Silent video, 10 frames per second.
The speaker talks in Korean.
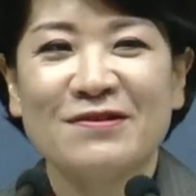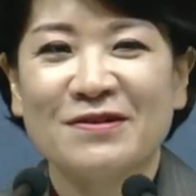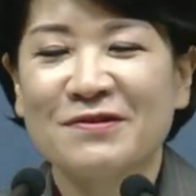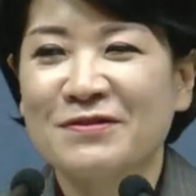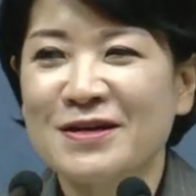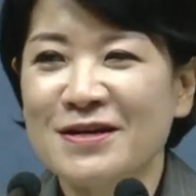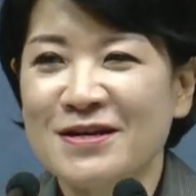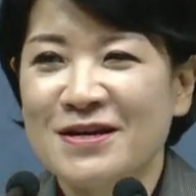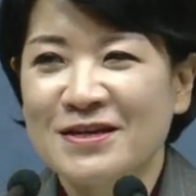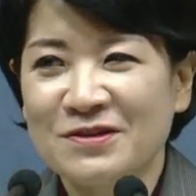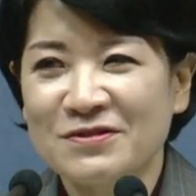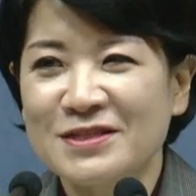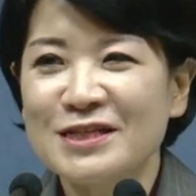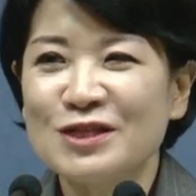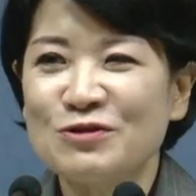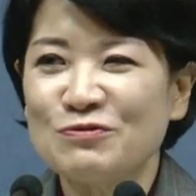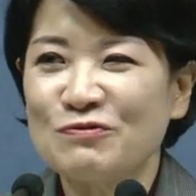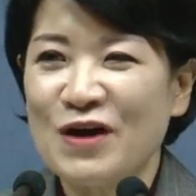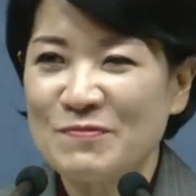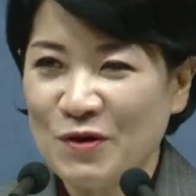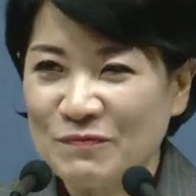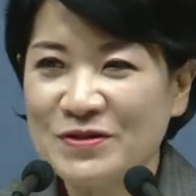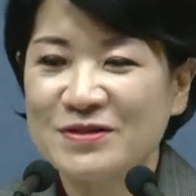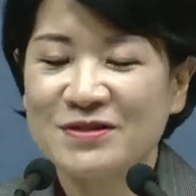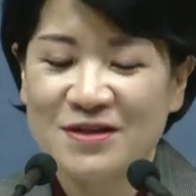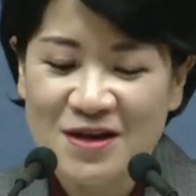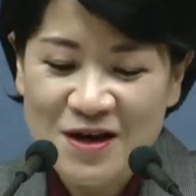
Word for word: 그러나 이런 실수함이 없는